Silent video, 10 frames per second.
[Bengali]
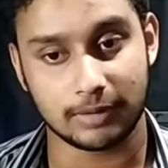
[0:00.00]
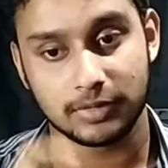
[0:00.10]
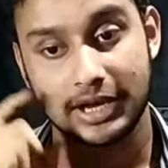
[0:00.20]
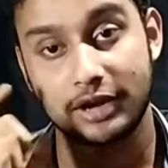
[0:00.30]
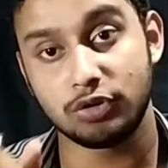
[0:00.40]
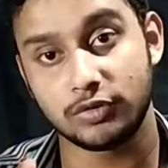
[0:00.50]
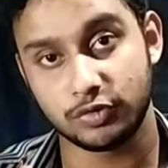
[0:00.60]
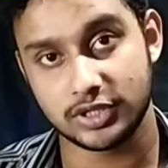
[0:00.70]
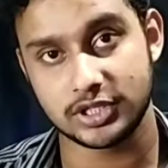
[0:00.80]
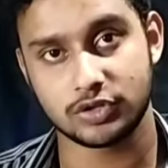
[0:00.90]
আপনার অ্যান্ড্রয়েড
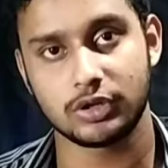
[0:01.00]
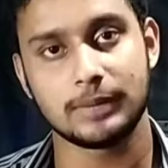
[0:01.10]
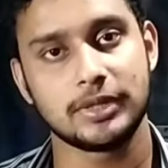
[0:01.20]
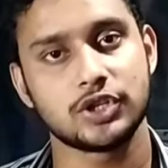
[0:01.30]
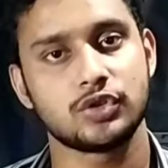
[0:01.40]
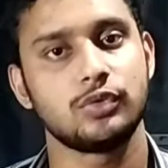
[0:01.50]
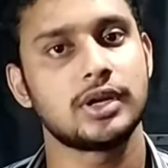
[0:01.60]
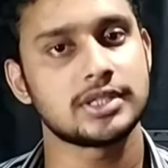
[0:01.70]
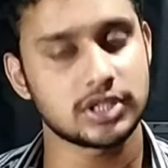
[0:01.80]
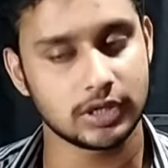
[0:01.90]
ফোনের যে সকল
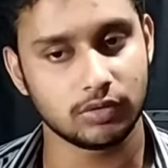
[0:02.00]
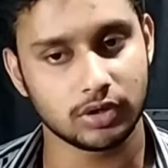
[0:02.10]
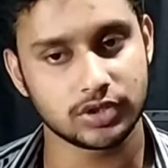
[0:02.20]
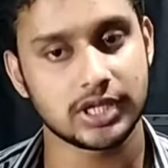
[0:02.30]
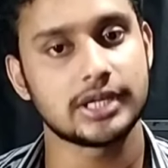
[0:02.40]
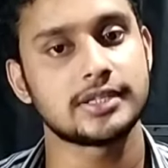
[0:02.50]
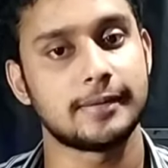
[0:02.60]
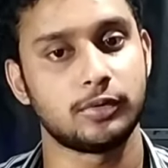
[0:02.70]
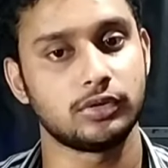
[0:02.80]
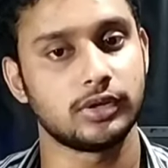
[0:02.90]
অ্যাপ্লিকেশনগুলো আছে সেগুলো হচ্ছে এটা
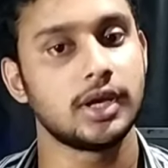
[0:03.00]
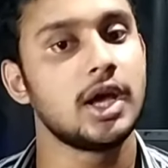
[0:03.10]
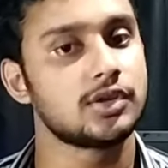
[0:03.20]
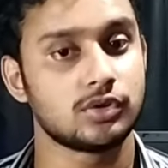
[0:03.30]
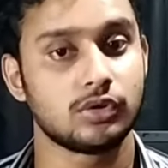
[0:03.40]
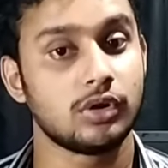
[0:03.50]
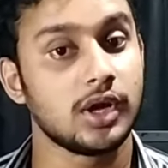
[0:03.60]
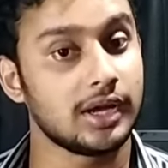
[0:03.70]
সাপোর্ট করে সো